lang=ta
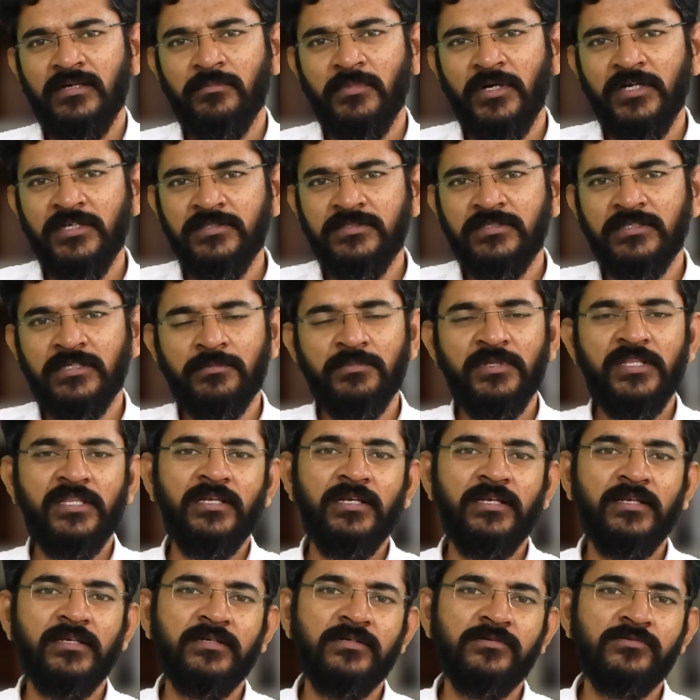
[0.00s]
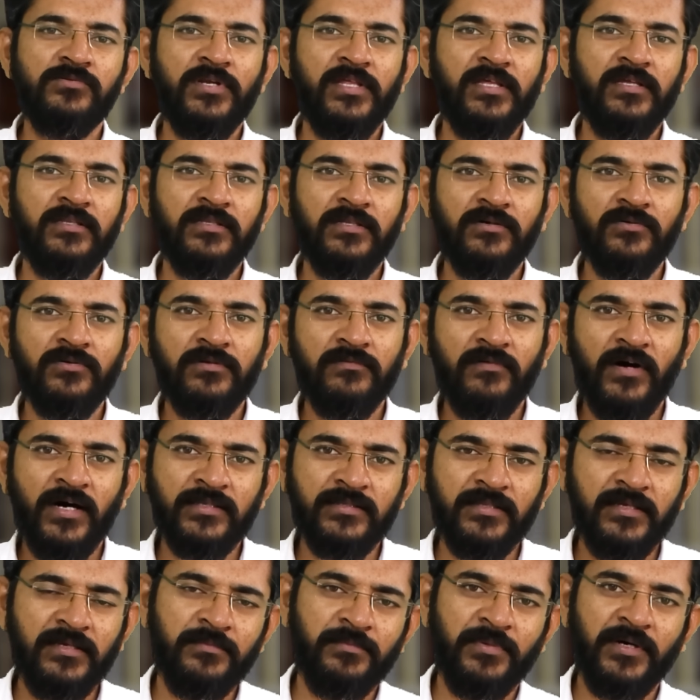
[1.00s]
மனு சிறுமிதியில் இருக்கக்கூடிய எந்த ஒரு
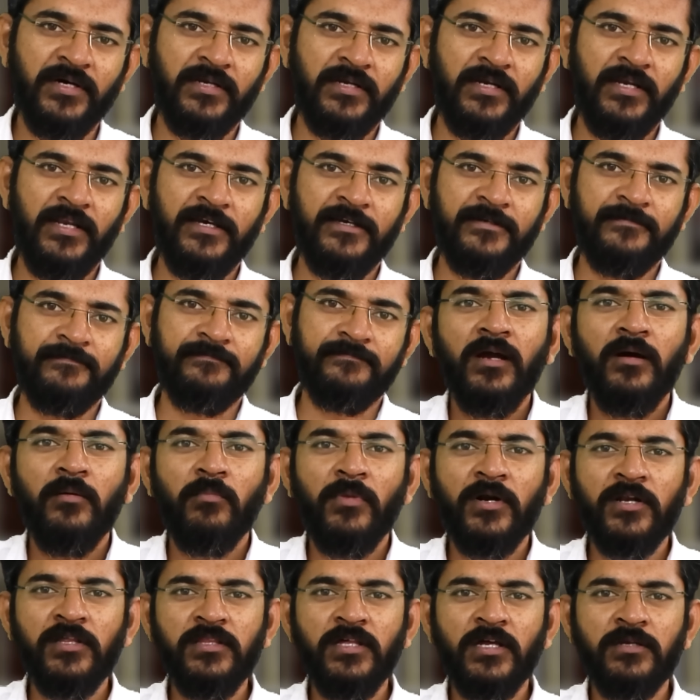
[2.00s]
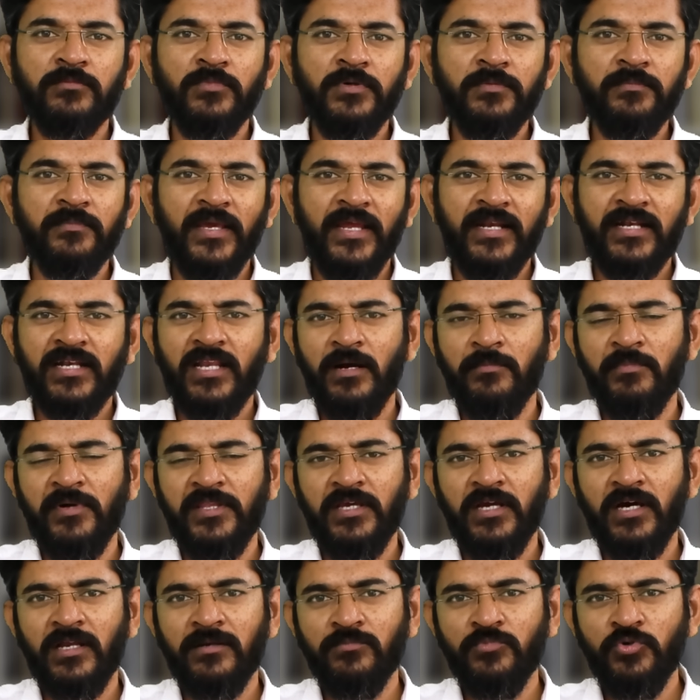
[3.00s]
வார்த்தையை பாருங்களேன் மனுதர்மம் எட்டாம்
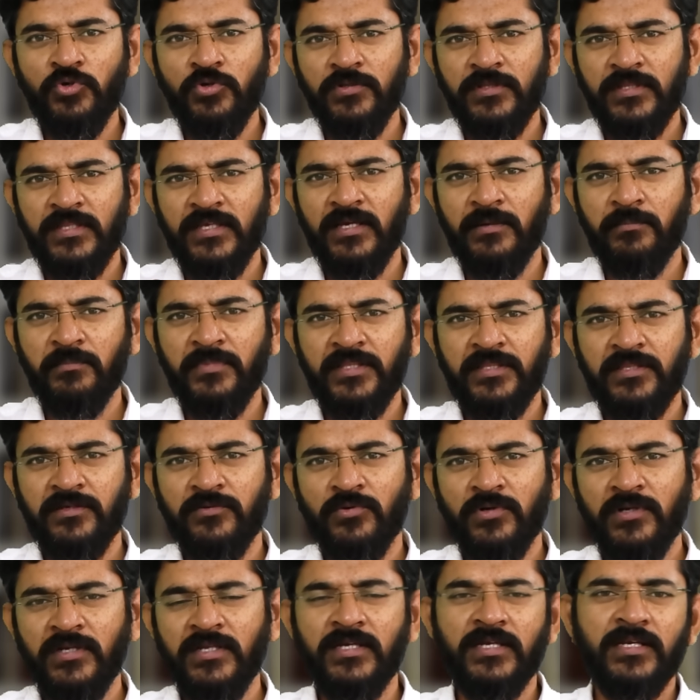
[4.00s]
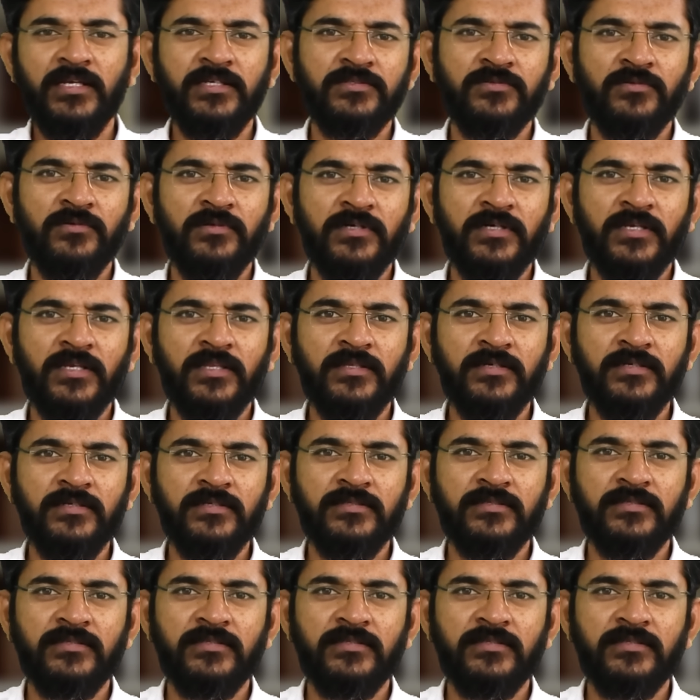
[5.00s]
அதிகாரம் முன்னூத்தி எண்பத்தி ஒன்னு என்ன சொல்லுகிறது